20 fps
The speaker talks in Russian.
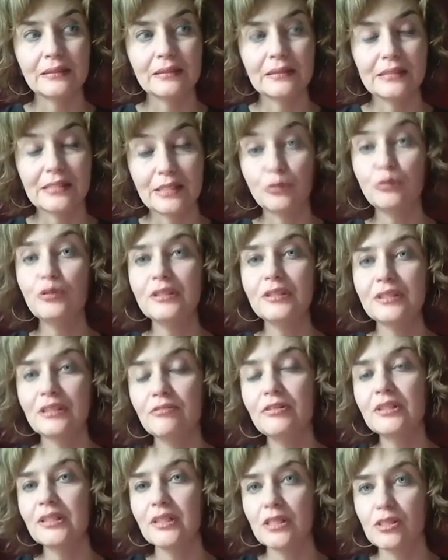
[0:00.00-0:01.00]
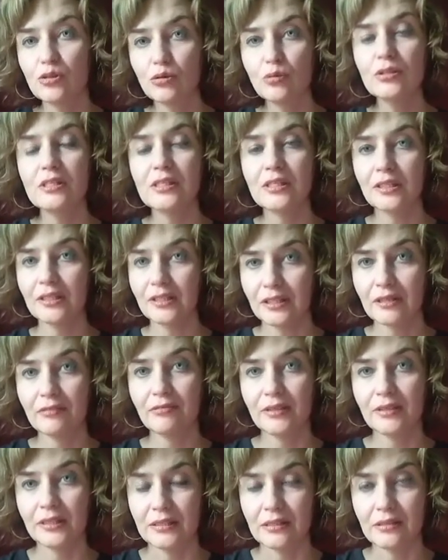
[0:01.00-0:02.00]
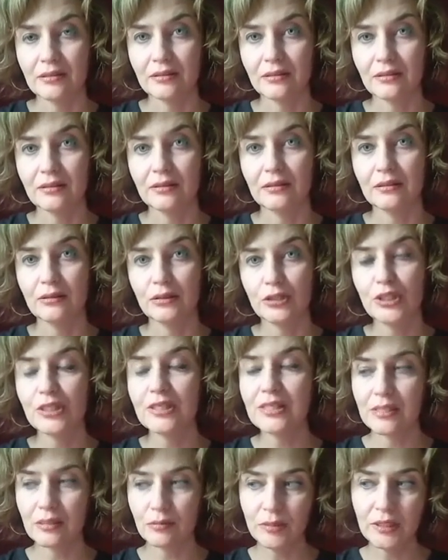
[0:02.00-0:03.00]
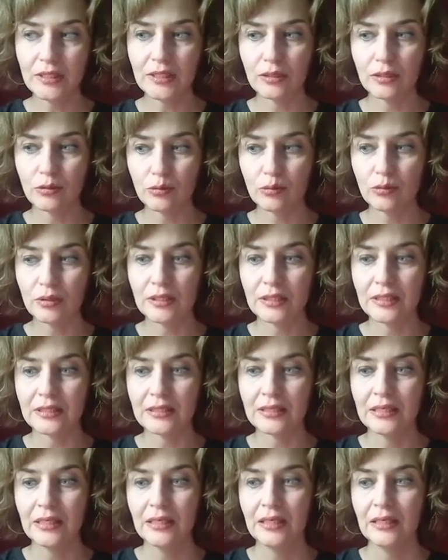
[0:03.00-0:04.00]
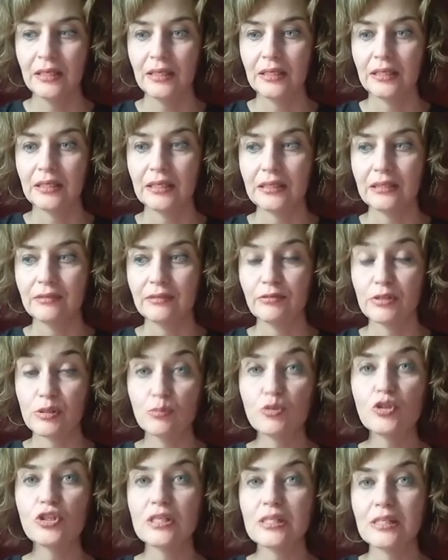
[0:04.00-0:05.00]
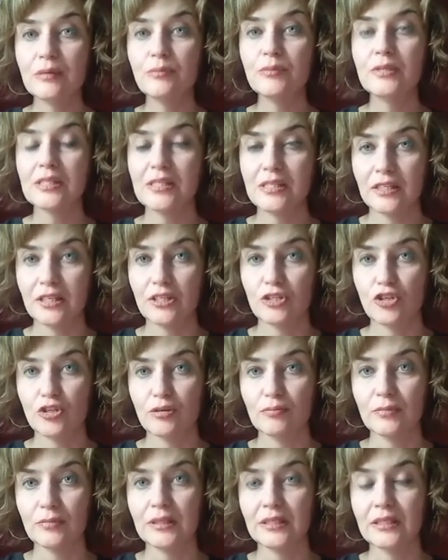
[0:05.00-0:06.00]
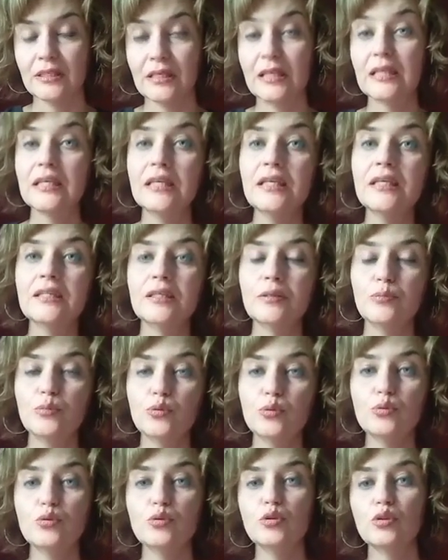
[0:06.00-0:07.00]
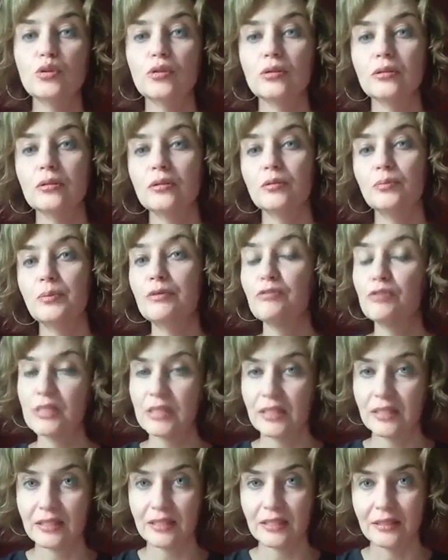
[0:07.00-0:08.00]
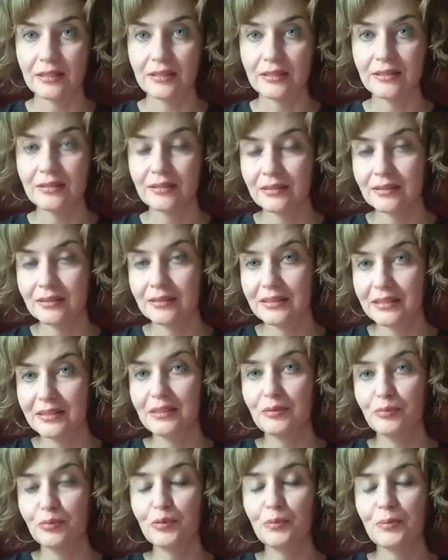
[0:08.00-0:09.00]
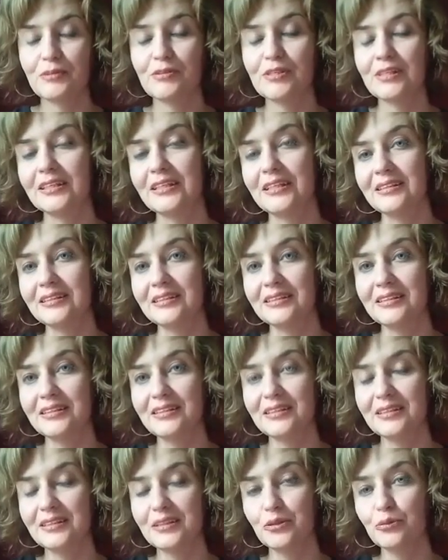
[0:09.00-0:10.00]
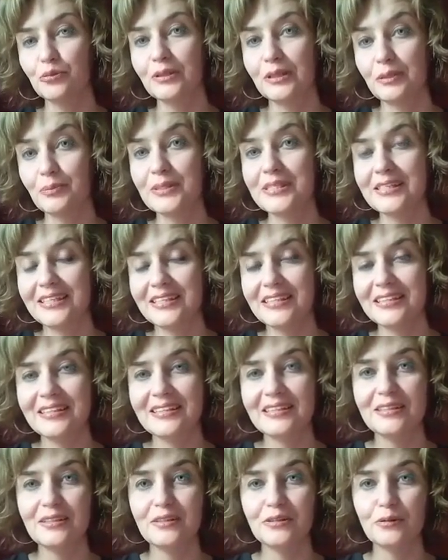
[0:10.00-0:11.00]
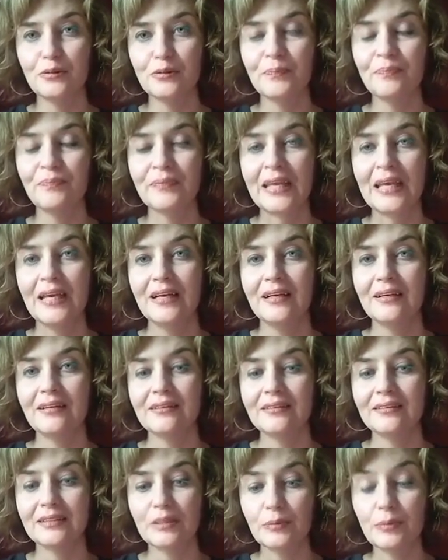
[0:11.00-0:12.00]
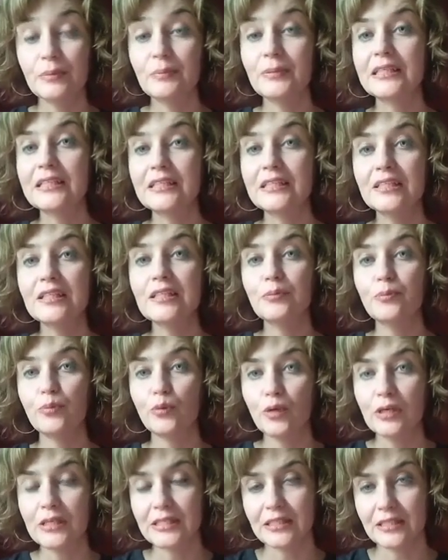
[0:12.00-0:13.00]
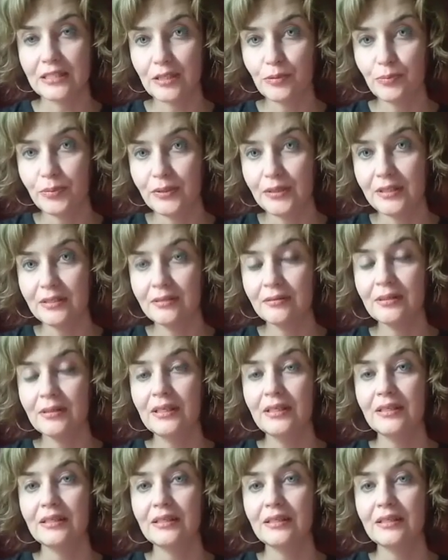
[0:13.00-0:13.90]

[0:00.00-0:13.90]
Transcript: с которых, наверное, стоит стартовать, э, о тех семи, которые а, возможно, самые значимые. Какие-то будут э, профессиональные, где-то будет профессиональная литература, обозрение ее, например, книги по арт-терапии,